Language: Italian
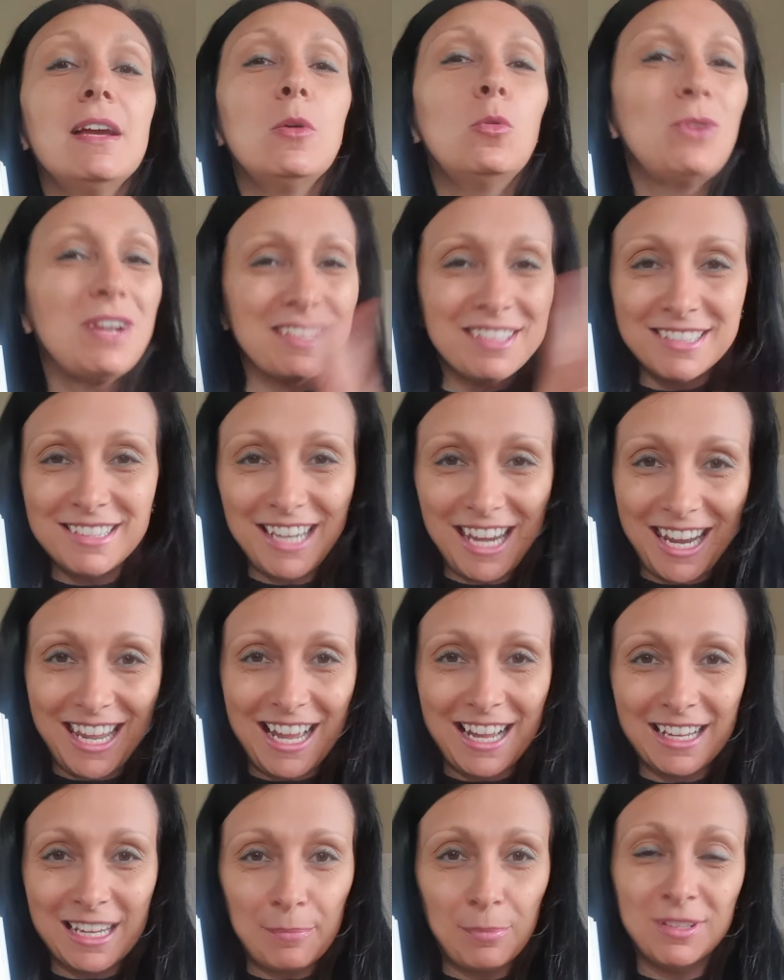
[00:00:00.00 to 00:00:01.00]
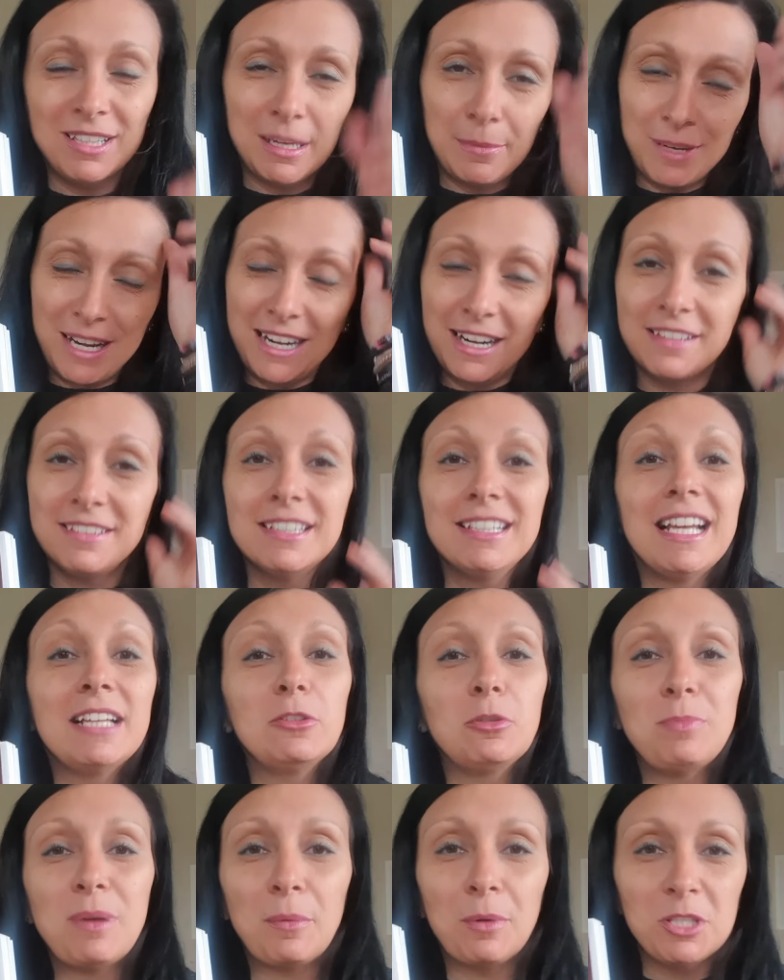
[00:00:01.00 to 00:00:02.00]
una strega, che poi si capirà una strega,
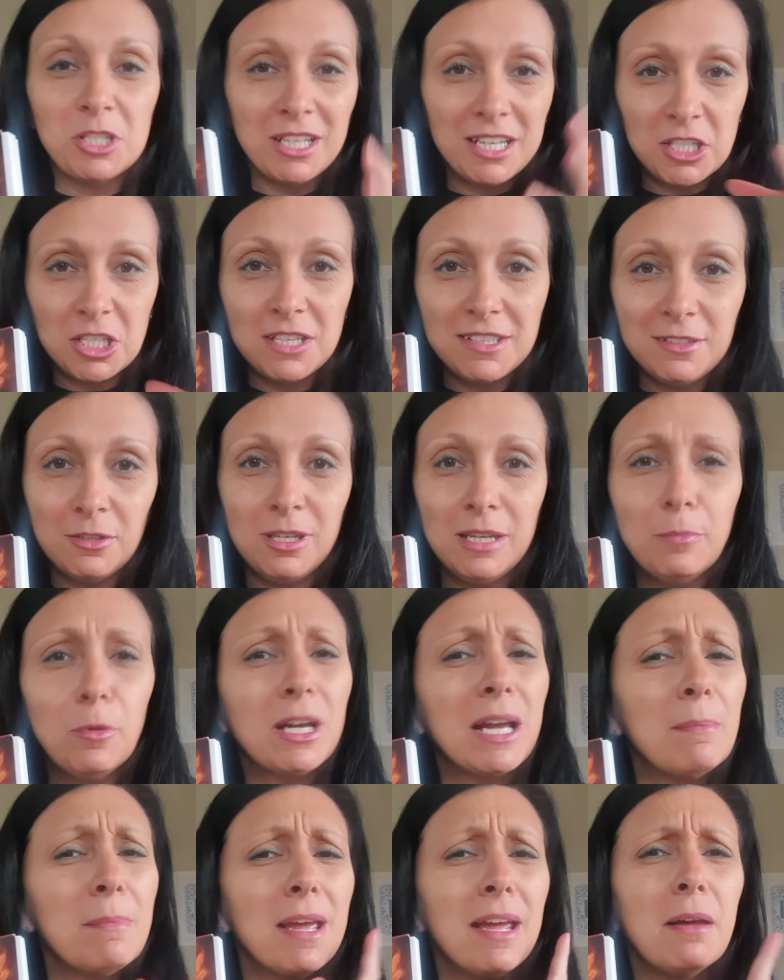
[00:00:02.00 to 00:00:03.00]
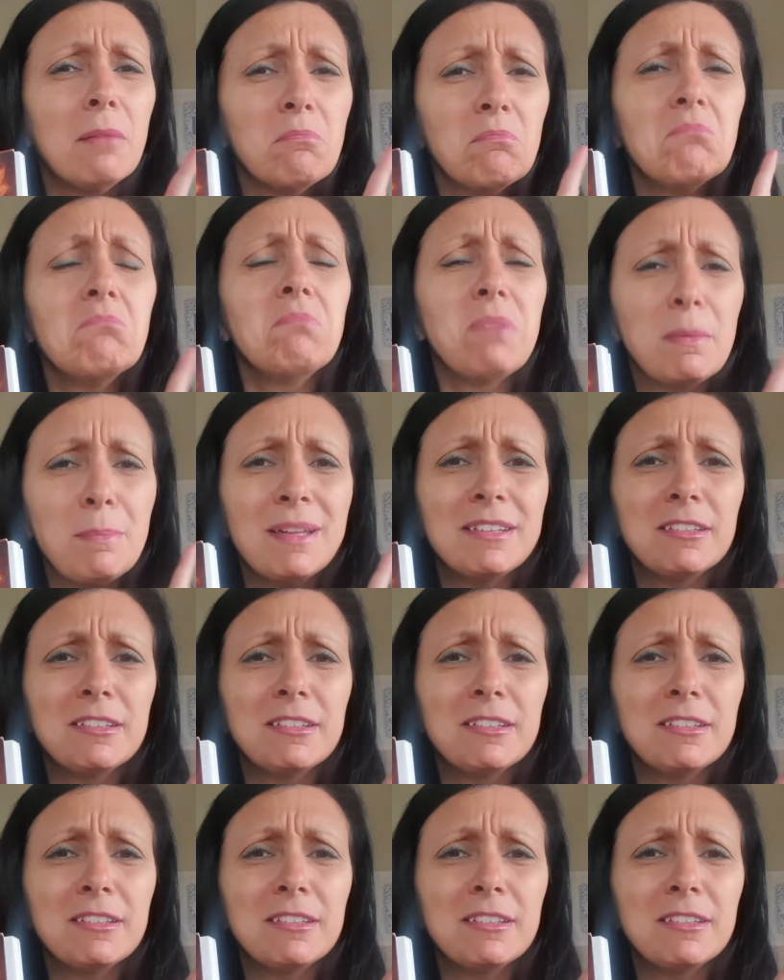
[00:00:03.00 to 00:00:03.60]
anche abbiamo già recensito un libro, che a me, per me